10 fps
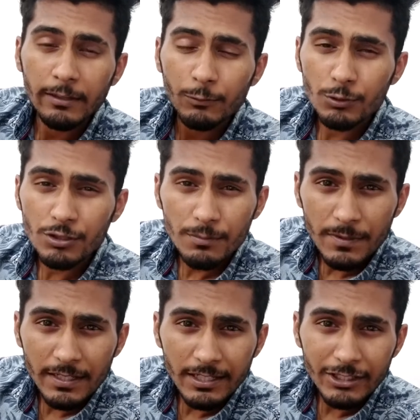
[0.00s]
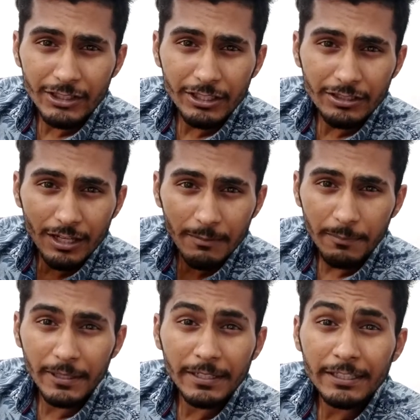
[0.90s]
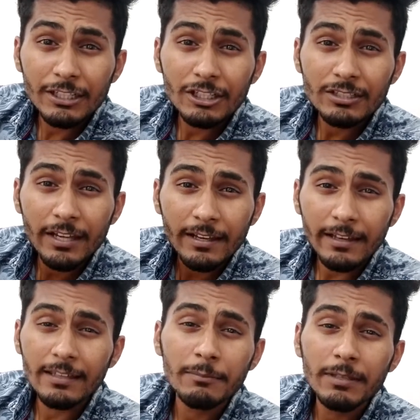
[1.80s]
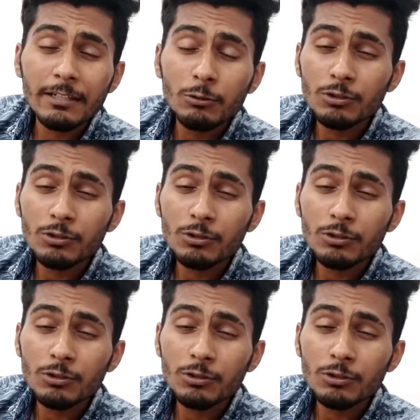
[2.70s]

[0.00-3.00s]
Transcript: कुछ भी कीजिए चाहे पीटिए चाहे कहीं भी